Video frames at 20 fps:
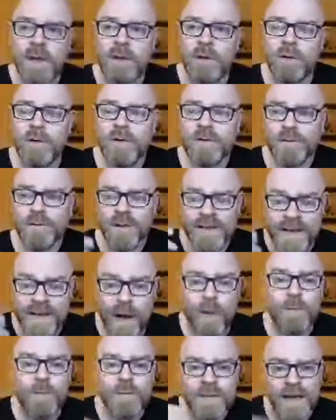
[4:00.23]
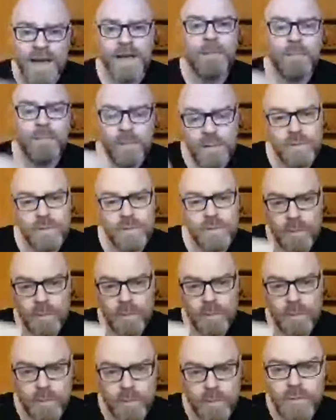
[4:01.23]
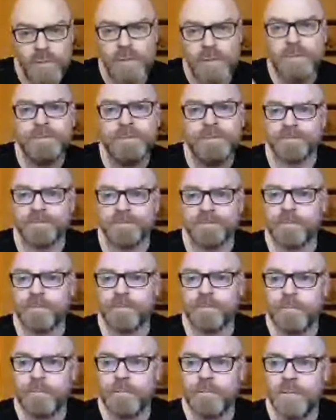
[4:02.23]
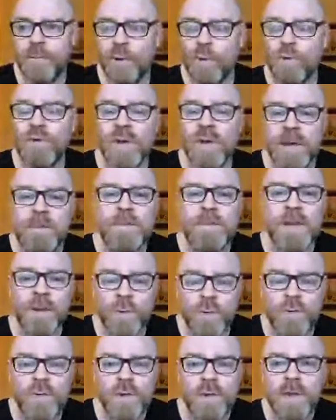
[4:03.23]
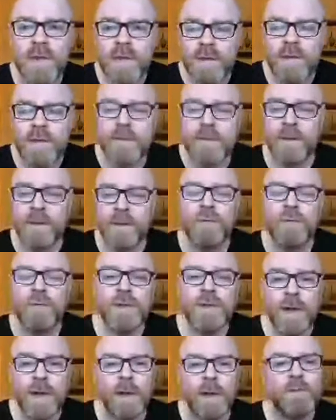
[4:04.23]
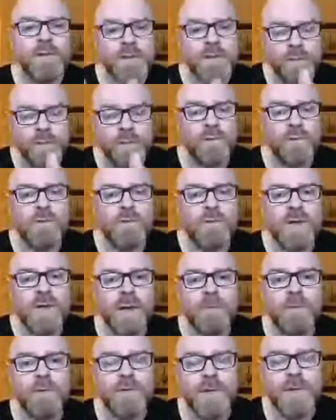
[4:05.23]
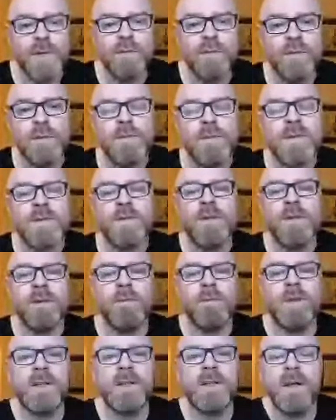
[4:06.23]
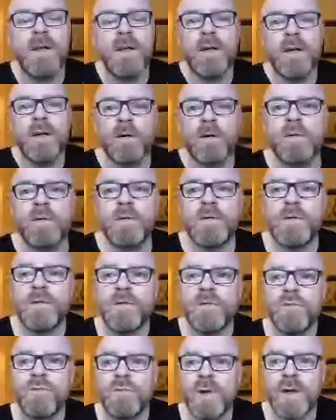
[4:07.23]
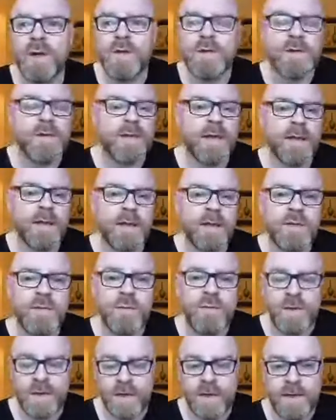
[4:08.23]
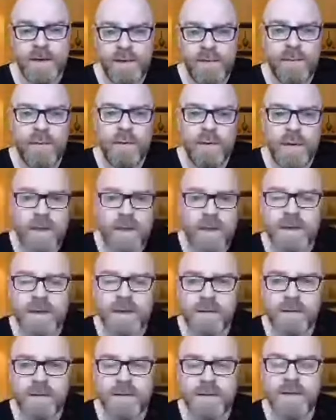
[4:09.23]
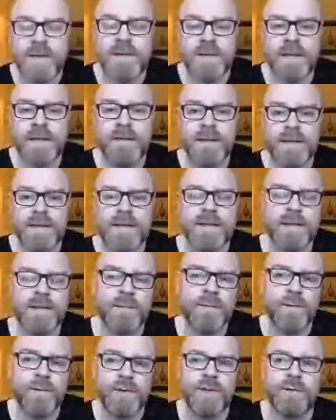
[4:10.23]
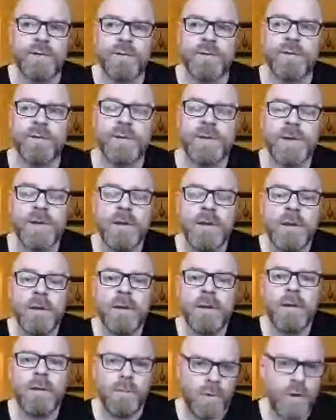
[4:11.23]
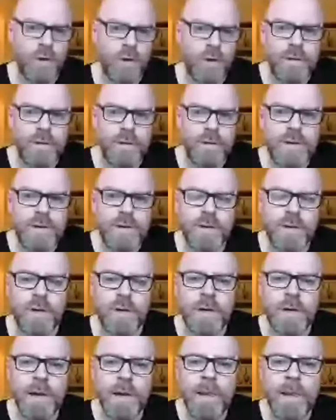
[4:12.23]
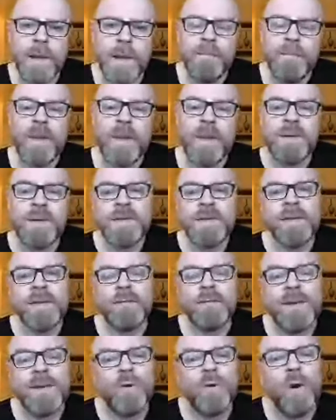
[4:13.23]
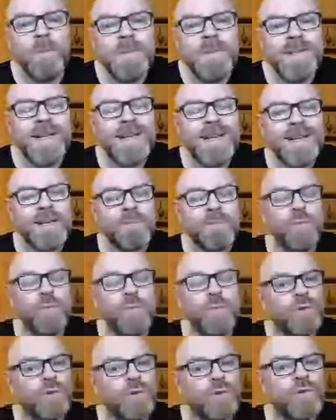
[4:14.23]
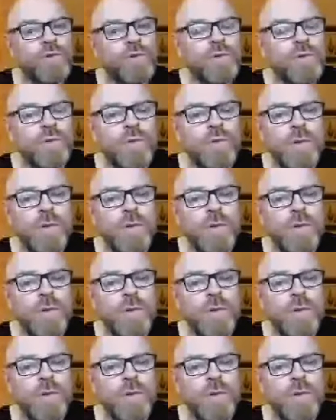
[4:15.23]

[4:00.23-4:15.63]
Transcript: und verkauft dein Produkt dem Kunden und dann nimmt der Kunde, nimmt der Kunde, kauft das Produkt in der Apotheke und nimmt das wieder mit und du hast dann natürlich einen Erfolg erzielt. Ist das dein, ist das die Vorstellung von dir? Ja, finde ich toll dann habe ich gesagt, wie kommt denn das Produkt